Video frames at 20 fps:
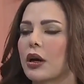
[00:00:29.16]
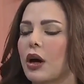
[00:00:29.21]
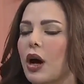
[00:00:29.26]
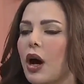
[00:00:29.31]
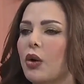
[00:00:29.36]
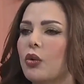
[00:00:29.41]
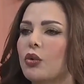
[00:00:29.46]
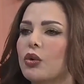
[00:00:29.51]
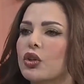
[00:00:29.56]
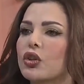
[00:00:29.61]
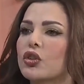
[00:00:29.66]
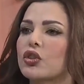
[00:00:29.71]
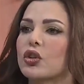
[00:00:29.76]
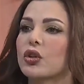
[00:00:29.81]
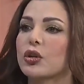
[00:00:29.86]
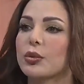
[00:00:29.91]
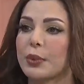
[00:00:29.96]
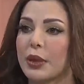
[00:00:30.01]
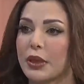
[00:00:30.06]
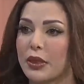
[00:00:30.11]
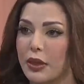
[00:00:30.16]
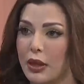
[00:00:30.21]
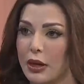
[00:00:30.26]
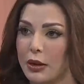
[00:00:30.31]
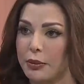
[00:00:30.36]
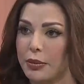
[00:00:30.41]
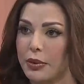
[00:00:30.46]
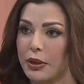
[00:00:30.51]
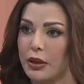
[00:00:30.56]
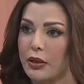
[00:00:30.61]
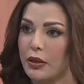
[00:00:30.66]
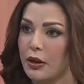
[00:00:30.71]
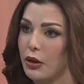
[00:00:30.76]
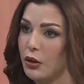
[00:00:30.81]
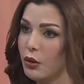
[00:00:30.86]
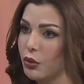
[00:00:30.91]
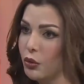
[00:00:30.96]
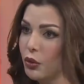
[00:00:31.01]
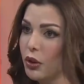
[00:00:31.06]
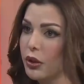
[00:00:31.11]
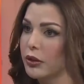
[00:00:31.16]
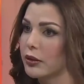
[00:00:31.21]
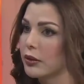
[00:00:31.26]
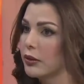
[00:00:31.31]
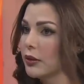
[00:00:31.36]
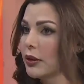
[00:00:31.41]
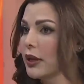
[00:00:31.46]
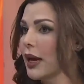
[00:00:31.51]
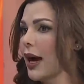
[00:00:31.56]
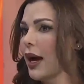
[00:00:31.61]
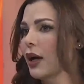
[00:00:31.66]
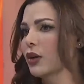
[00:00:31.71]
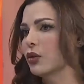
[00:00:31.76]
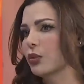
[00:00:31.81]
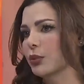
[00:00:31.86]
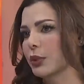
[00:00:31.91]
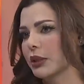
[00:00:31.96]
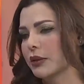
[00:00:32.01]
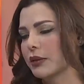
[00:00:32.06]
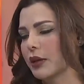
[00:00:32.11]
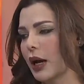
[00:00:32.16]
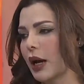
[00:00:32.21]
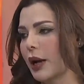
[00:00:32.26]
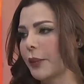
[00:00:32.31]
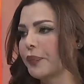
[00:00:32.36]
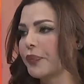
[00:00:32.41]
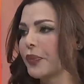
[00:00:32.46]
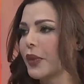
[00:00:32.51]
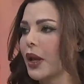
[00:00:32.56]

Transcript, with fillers: أو يشعر بالذنب إذا هو قاعد ومرتاح